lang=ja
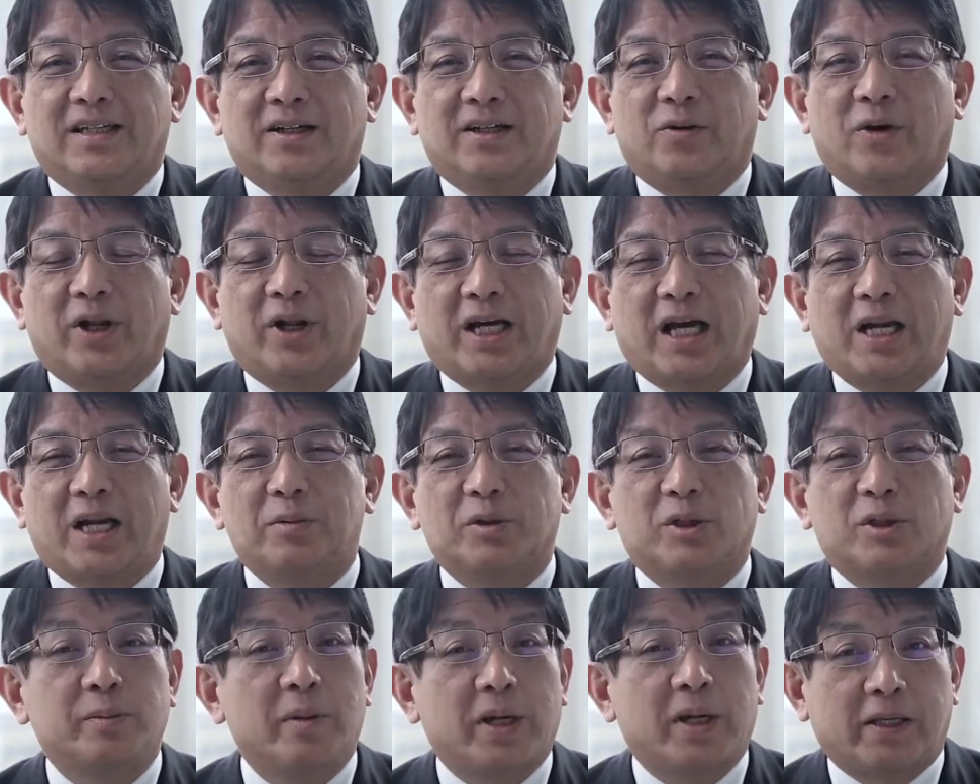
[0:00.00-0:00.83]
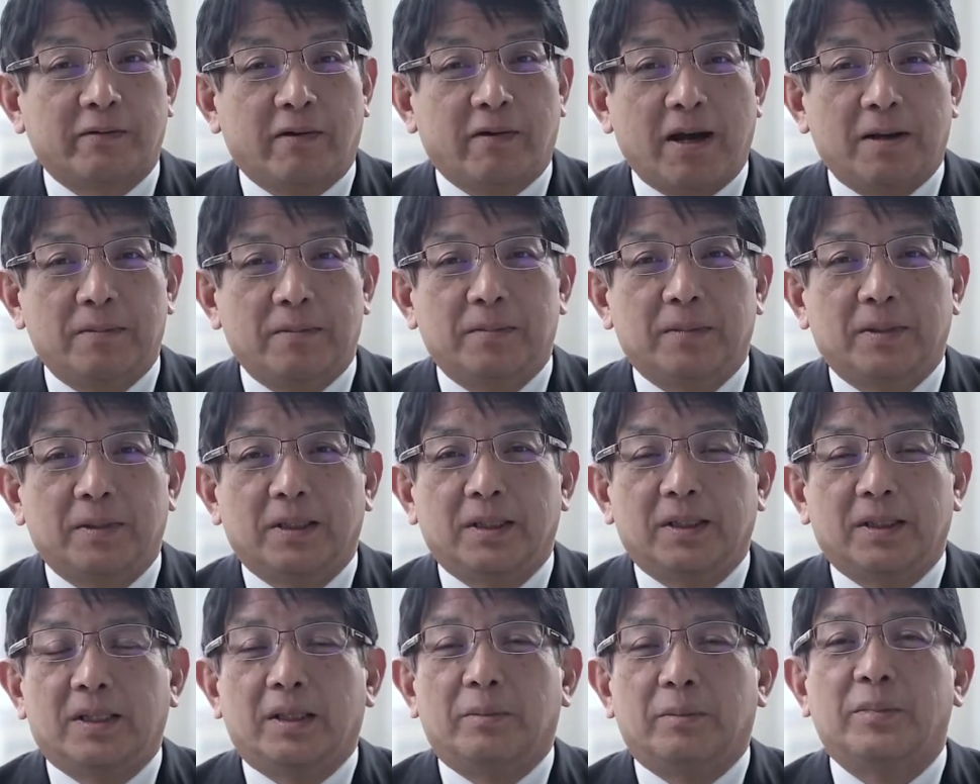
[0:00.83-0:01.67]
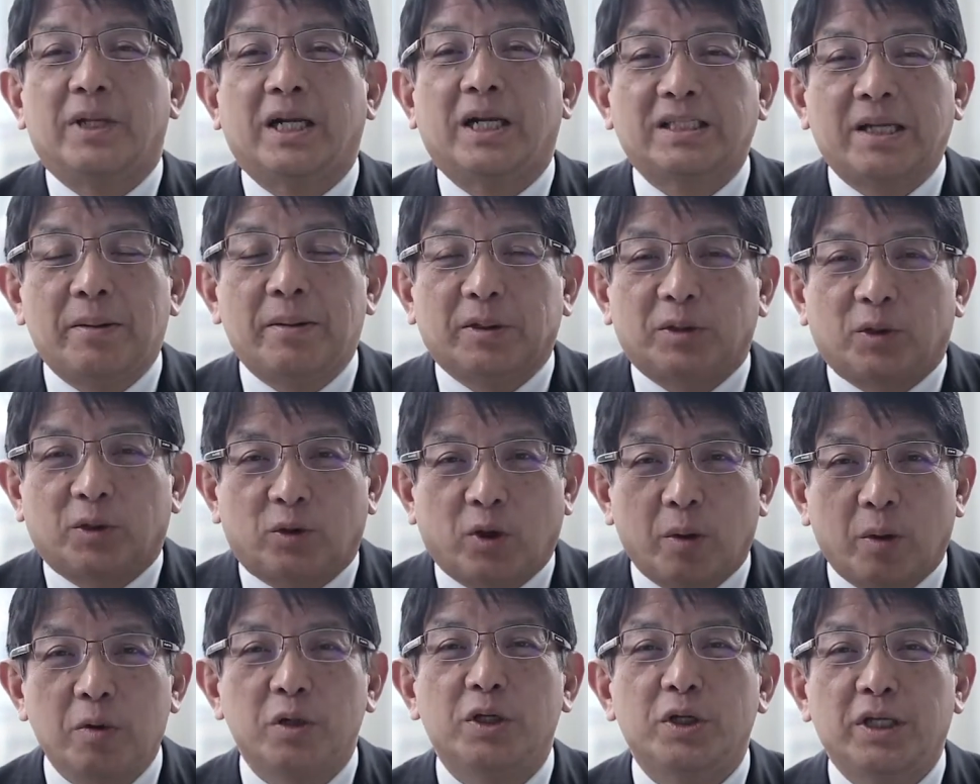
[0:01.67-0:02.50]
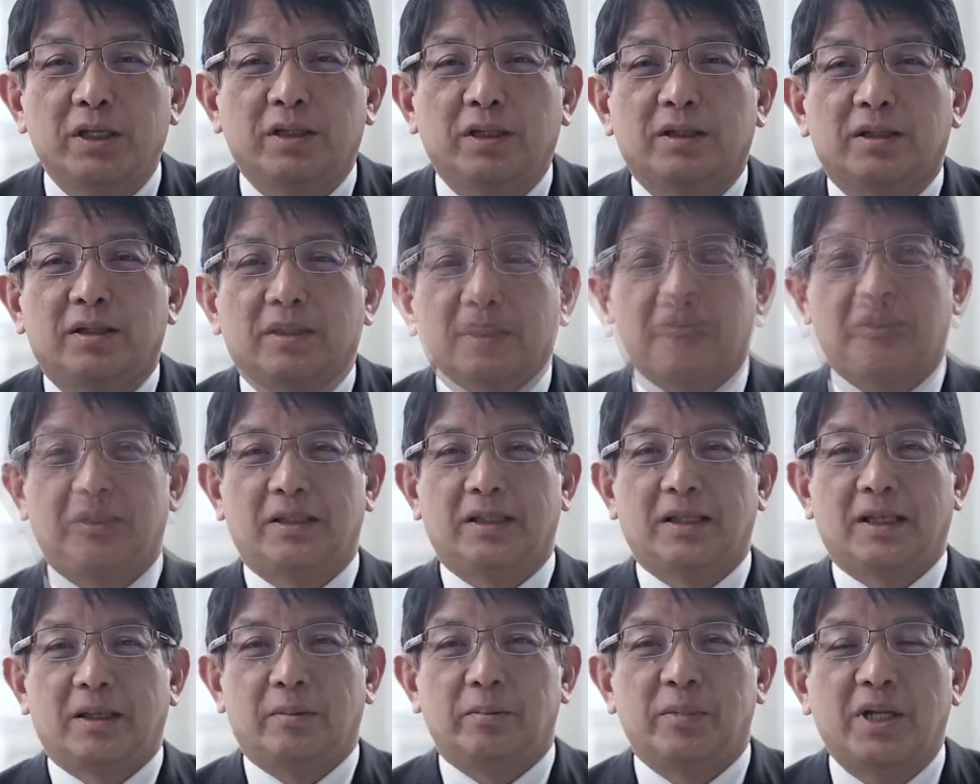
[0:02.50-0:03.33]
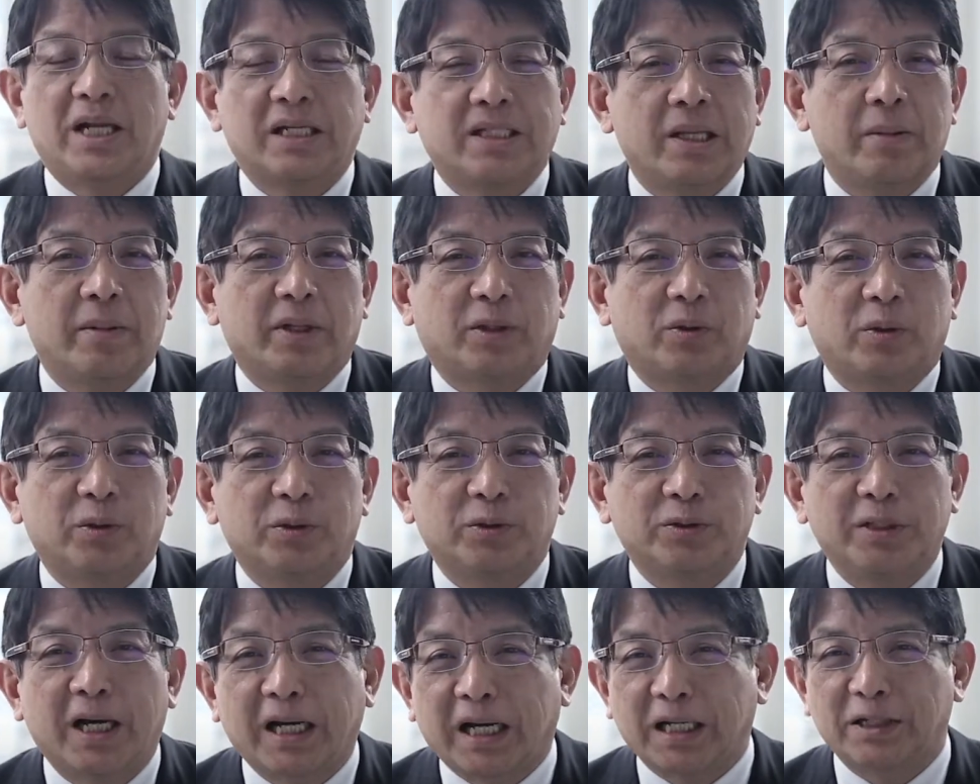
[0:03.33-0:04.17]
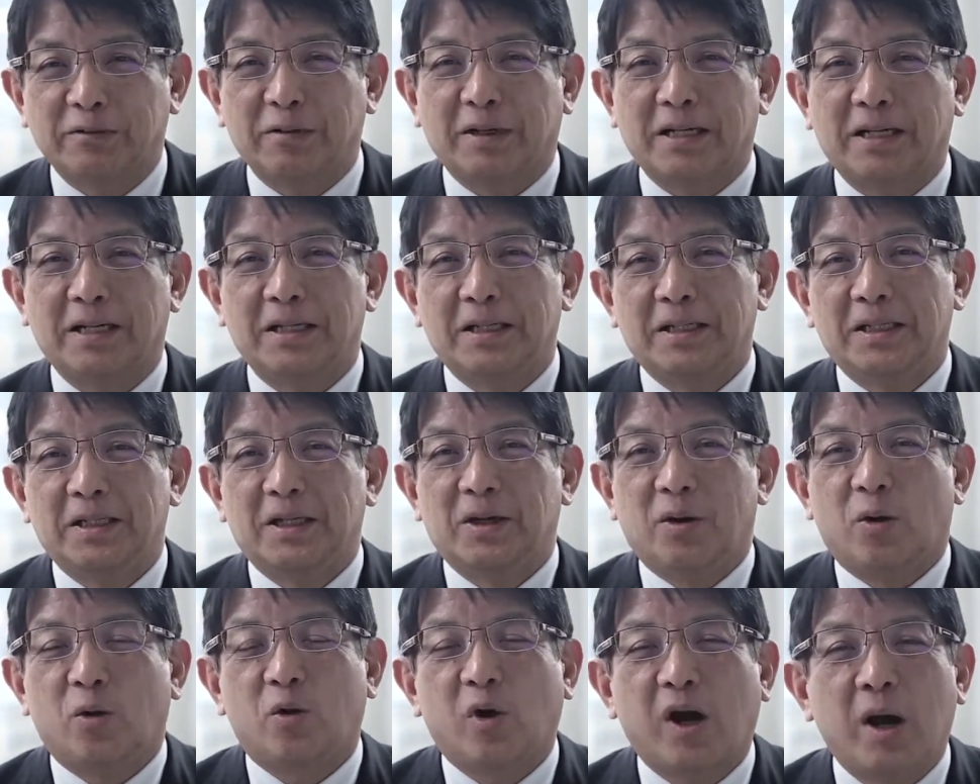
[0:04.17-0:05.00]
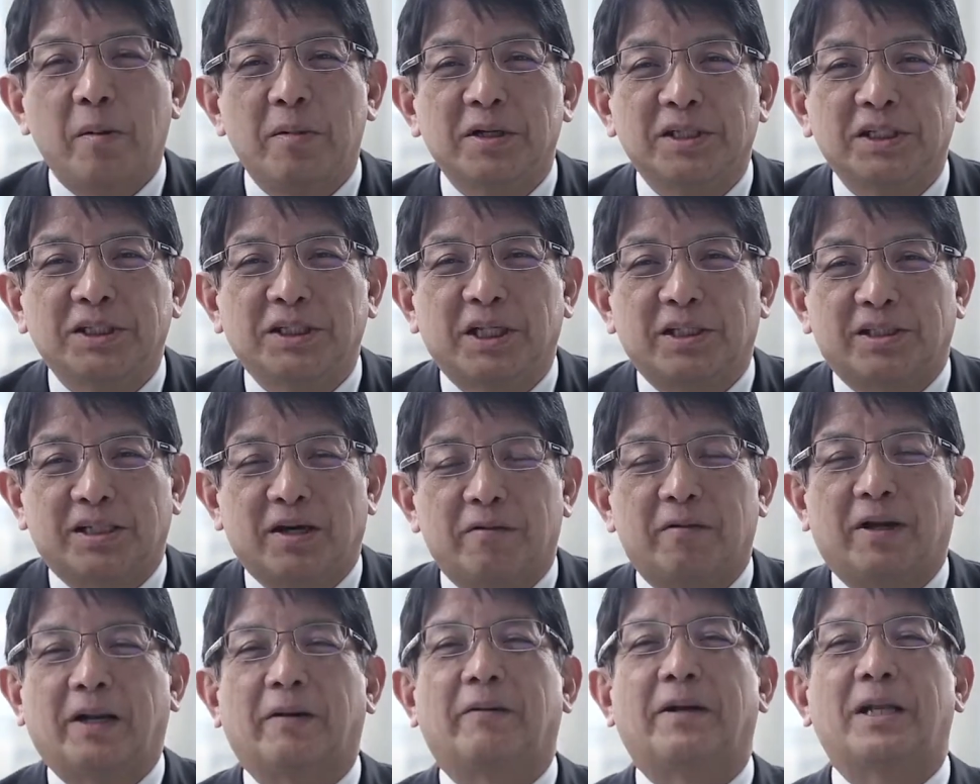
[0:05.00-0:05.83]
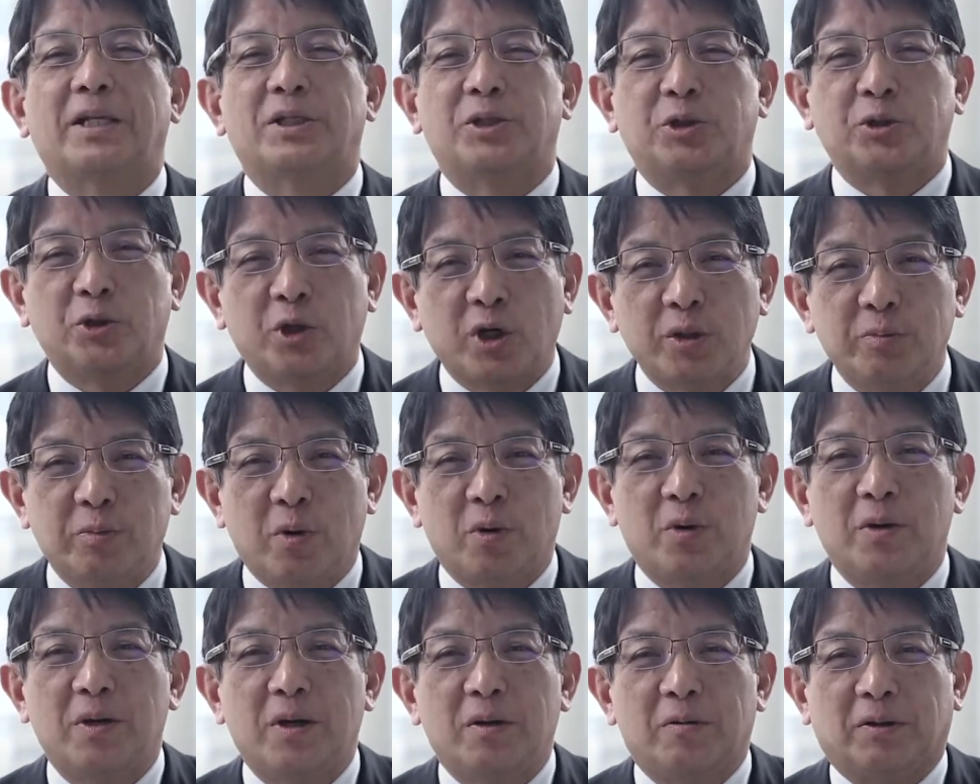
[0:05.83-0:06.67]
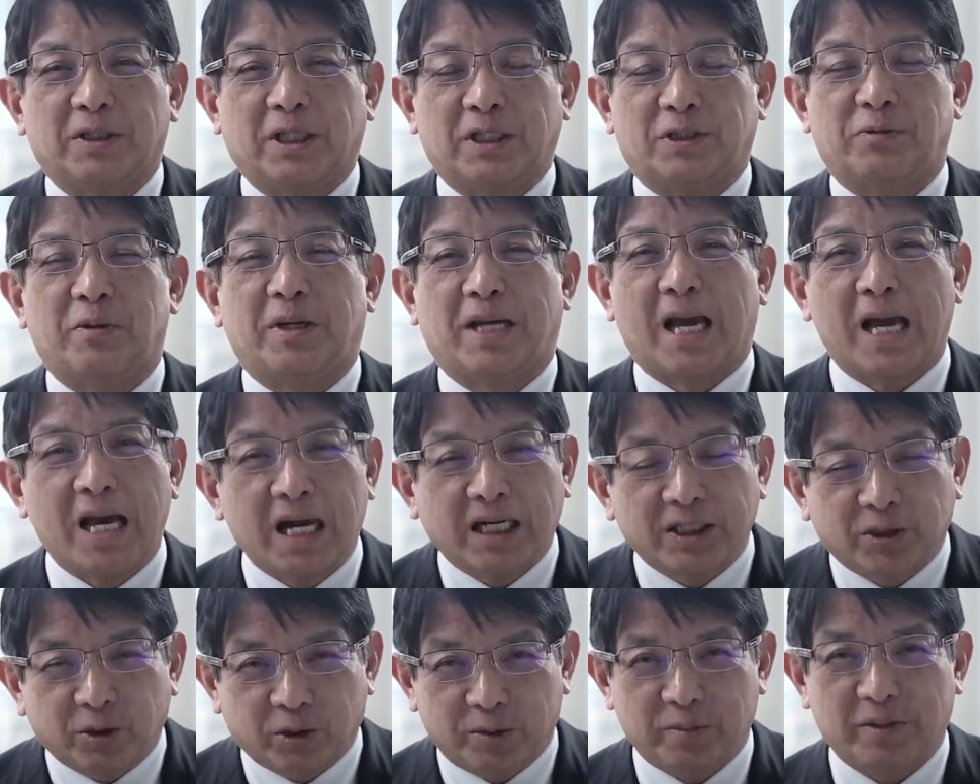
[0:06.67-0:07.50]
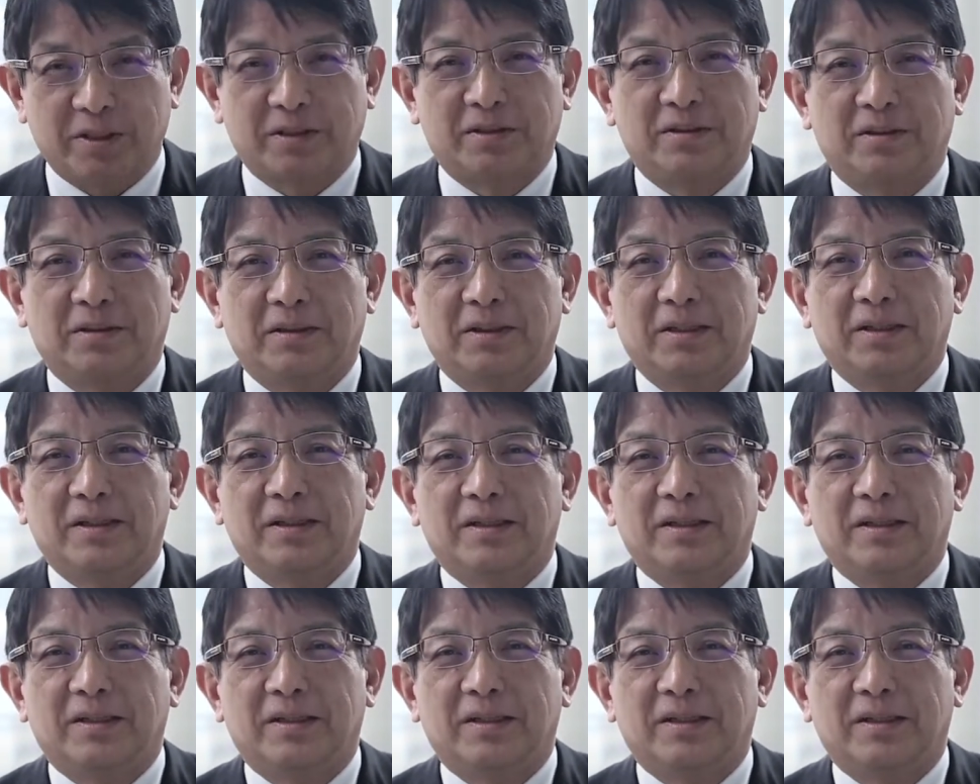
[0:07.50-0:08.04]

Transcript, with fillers: これからも椿は皆様と共に皆様という中にはおこがましいですが我々従業員も私は考えております